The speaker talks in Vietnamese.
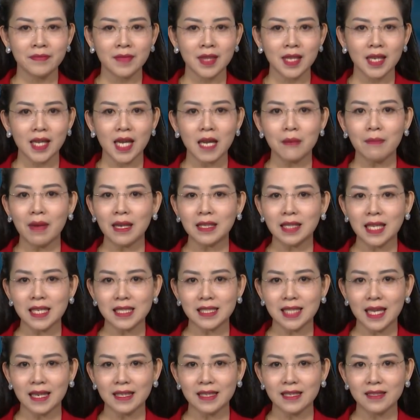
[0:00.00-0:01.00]
Cây mang tây
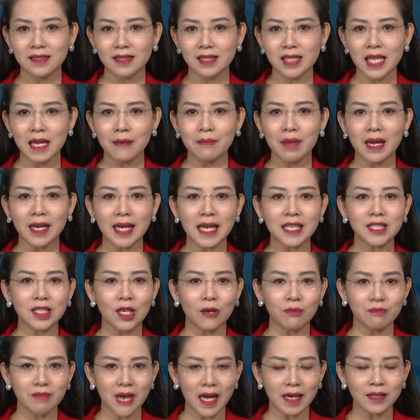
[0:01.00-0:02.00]
xanh được xem là cây
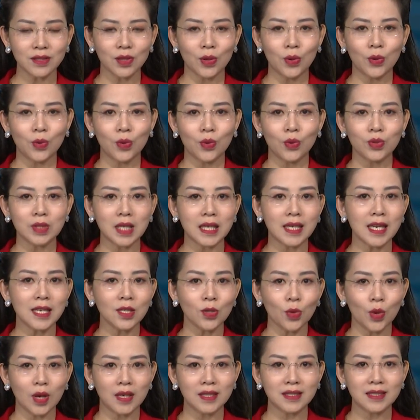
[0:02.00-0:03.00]
trồng đặc thù của tỉnh Ninh
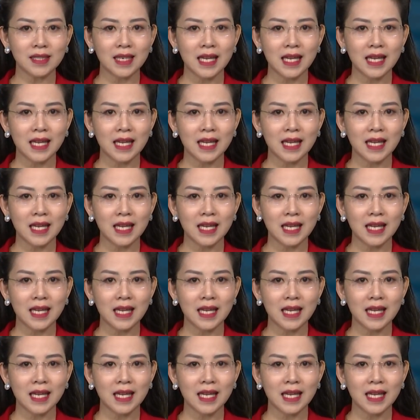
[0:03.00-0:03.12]
Thuận,